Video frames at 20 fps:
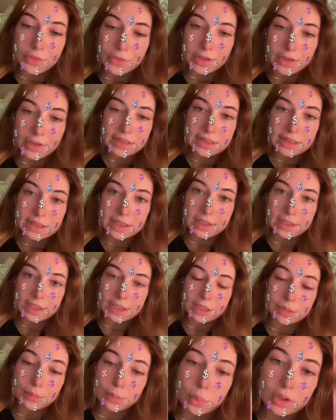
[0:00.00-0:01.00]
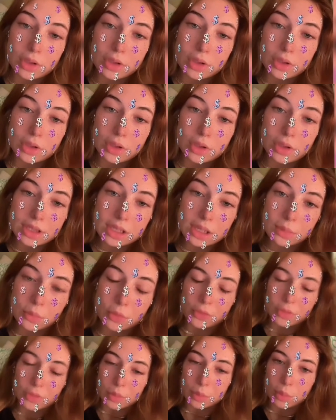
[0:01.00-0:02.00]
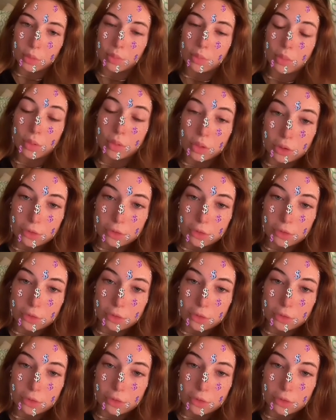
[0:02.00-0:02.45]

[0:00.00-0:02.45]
Więc e, płynnie mówię po polsku,